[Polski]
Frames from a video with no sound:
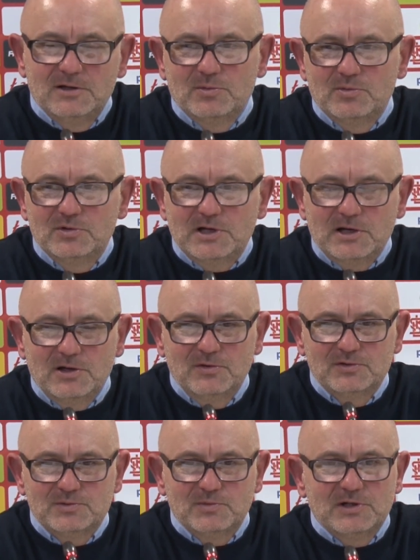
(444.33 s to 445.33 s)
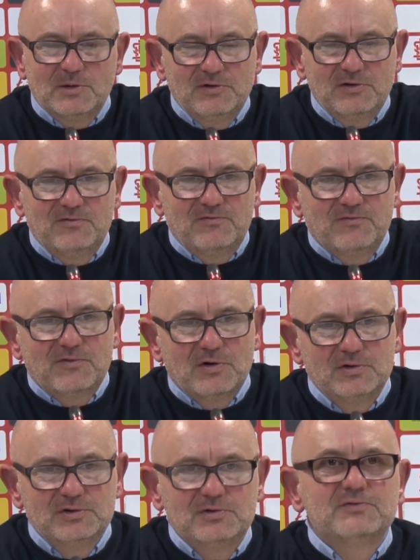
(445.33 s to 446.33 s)
to był taki już, można powiedzieć, w
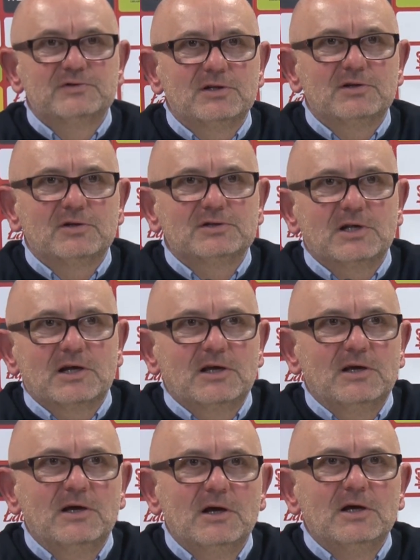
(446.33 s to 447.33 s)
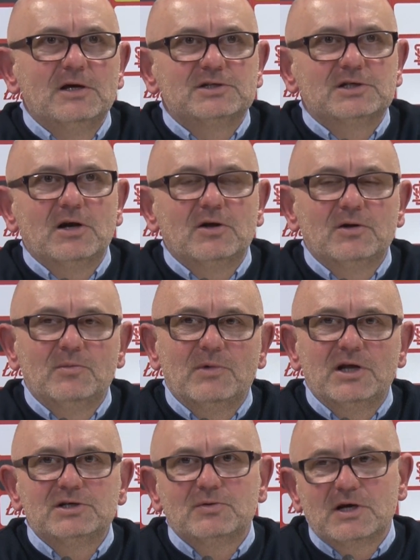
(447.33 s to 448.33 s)
końcówce troś taki szalony
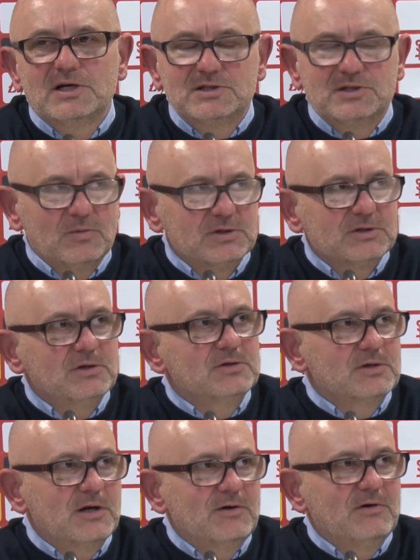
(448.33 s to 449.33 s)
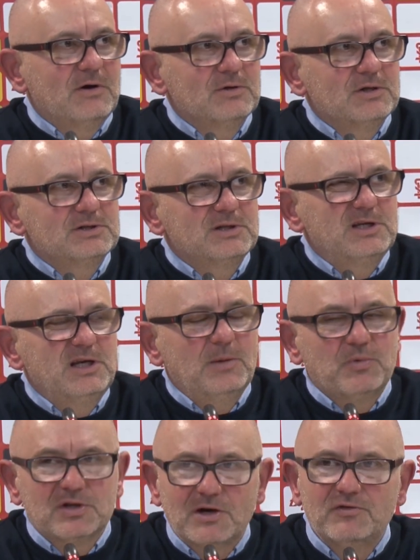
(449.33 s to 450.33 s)
mecz. OKS się mocno odkrywał. Też nie
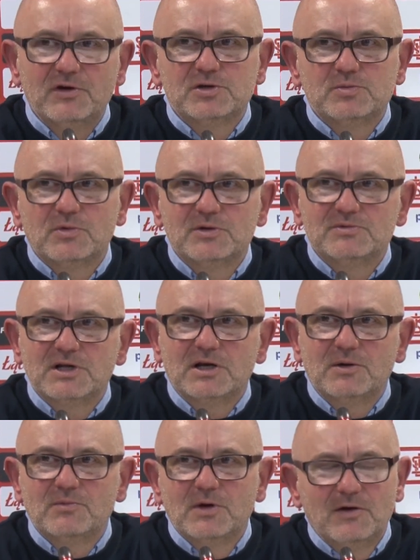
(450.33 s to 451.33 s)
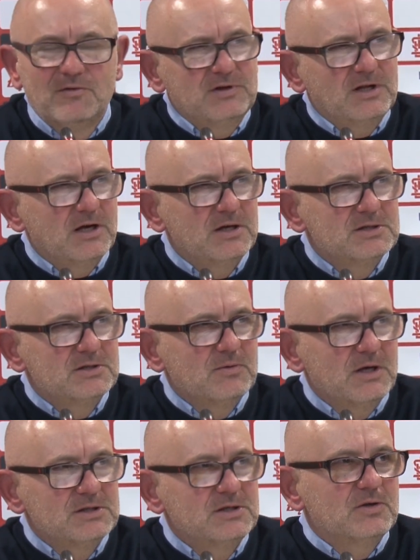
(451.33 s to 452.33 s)
potrafiliśmy, moim zdaniem, w takiej
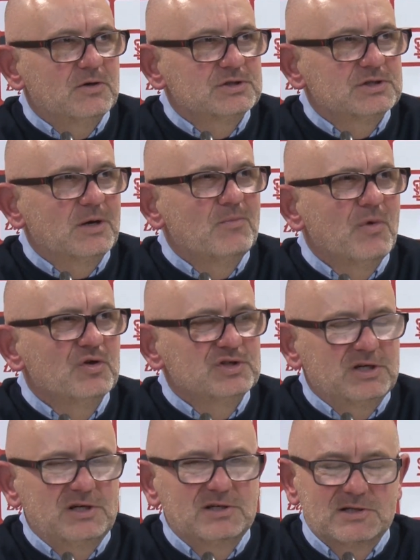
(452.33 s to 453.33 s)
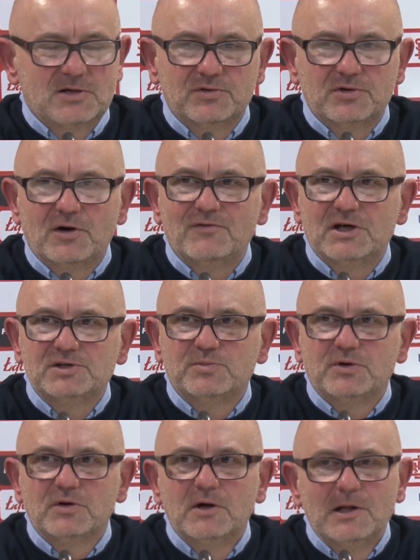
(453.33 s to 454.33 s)
sytuacji troszeczkę mądrzej ich skontrować,
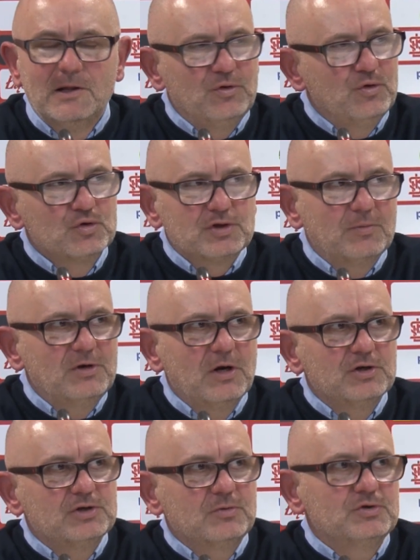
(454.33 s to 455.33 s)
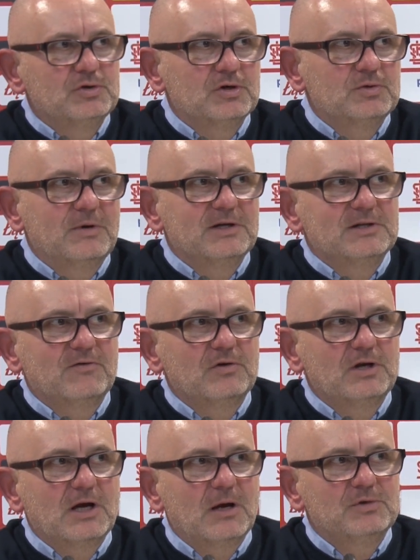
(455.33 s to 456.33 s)
bo dużą ilością już ośmioma
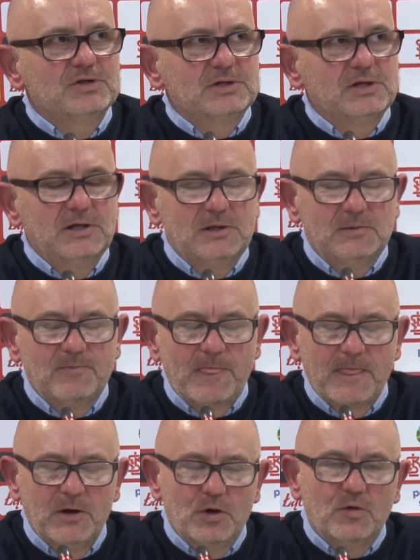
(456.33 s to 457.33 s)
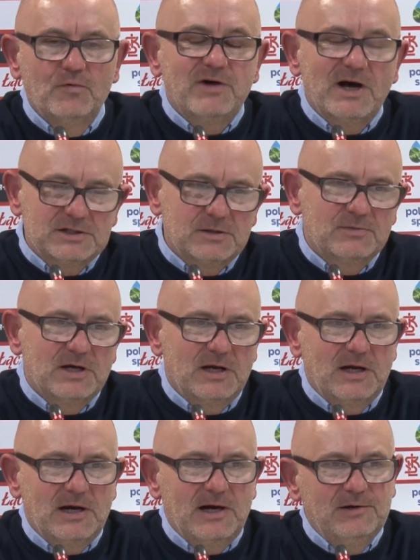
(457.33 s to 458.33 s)
zawodnikami szli. Uważam
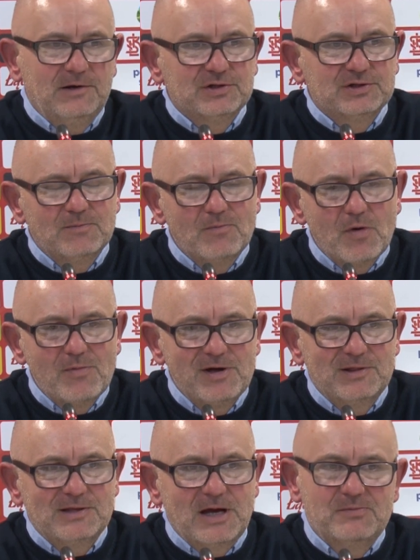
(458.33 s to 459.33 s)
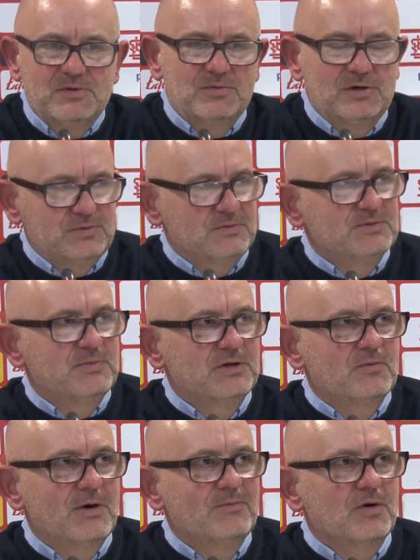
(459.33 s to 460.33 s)
generalnie, że momentami byliśmy zbyt
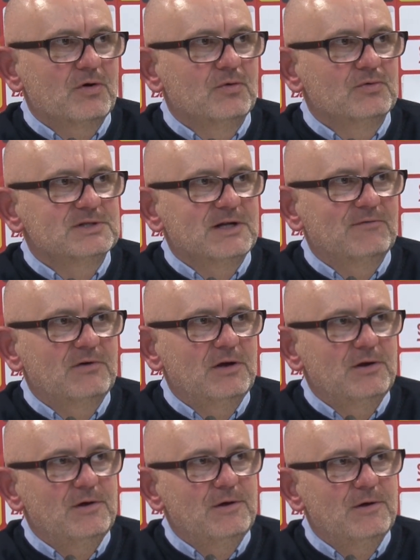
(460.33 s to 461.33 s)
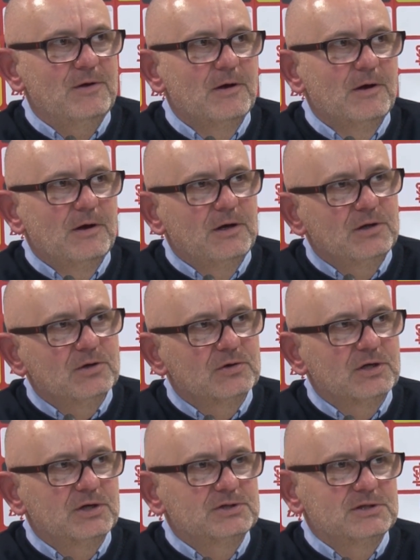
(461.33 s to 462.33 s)
głęboko ustawieni i, i to
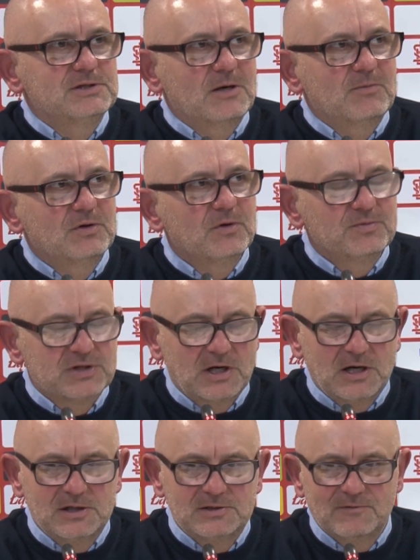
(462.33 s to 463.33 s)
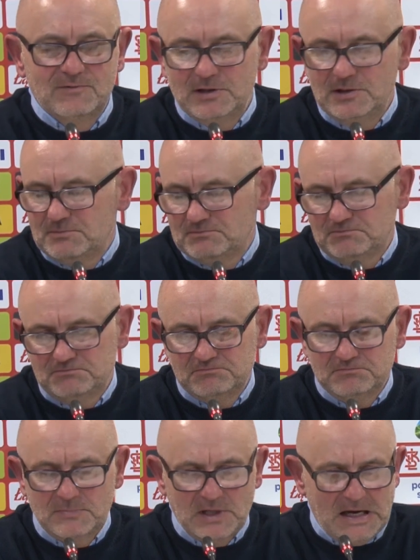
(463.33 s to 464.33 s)
też jest jakby do przeanalizowania.
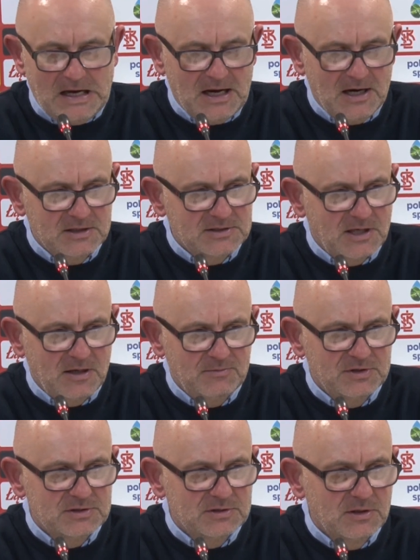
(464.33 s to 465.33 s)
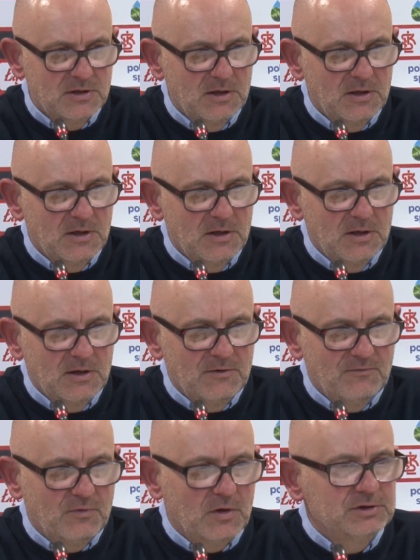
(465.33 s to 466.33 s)
Ale jest remis
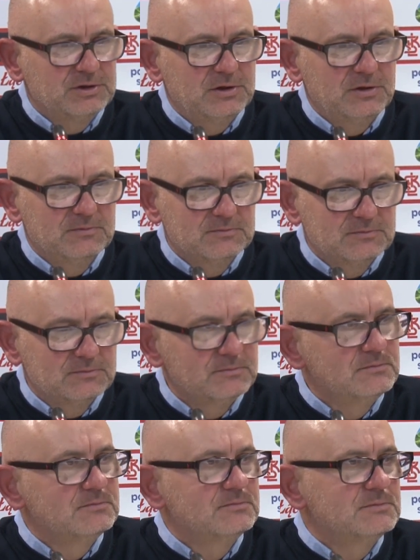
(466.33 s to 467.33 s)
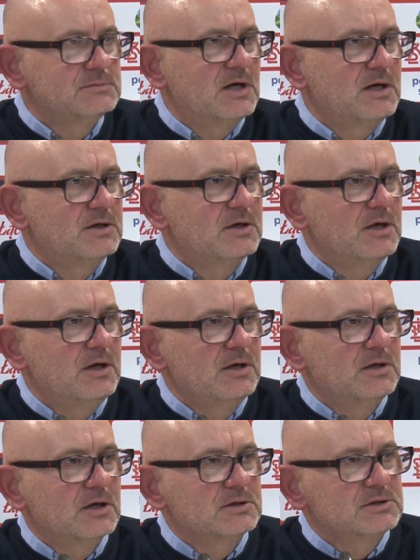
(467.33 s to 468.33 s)
w Łodzi, na
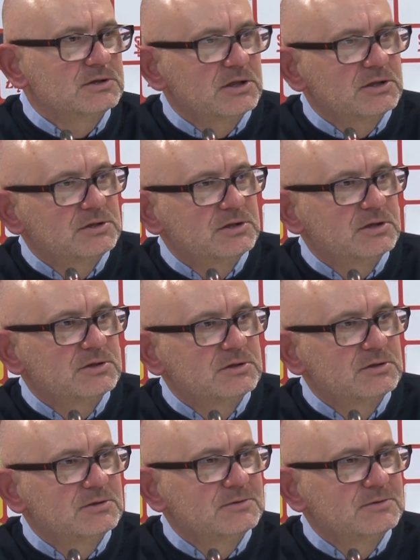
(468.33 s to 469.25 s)
Redkini, także trzeba się cieszyć.